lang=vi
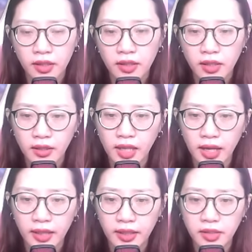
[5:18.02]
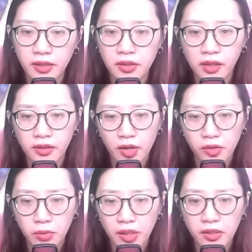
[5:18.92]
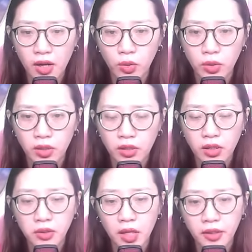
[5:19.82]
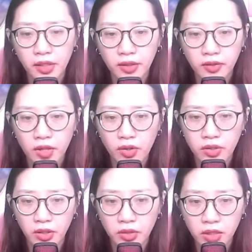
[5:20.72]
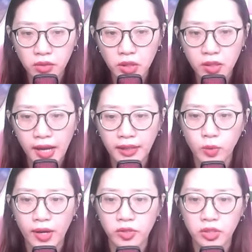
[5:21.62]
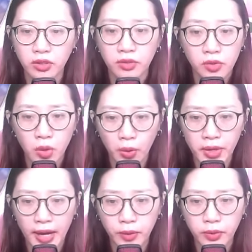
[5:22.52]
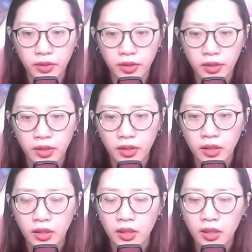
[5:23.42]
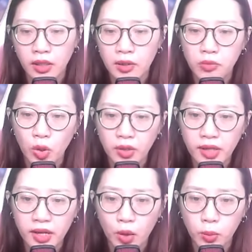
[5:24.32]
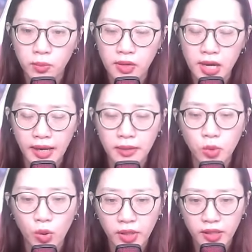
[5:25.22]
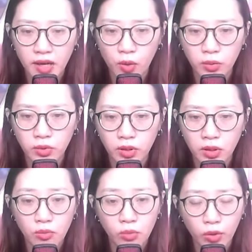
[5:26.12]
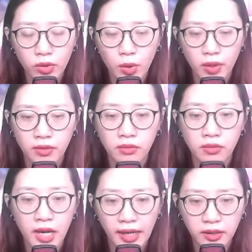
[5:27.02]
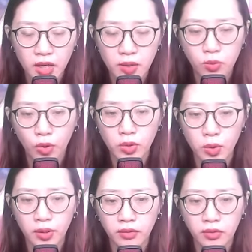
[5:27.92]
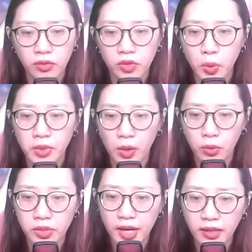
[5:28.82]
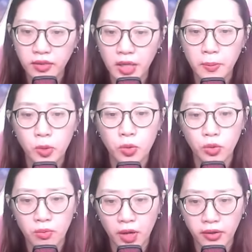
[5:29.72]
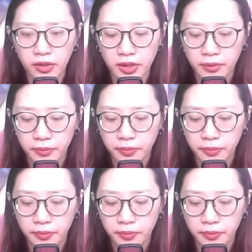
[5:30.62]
Hiện tại chỉ cần nói mấy câu có thể khiến cho người đứng thứ hai toàn trường ngộ đạo. Một cái cọc lại một cái cọc, một chuyện lại thêm một chuyện rung động trái tim của mọi người.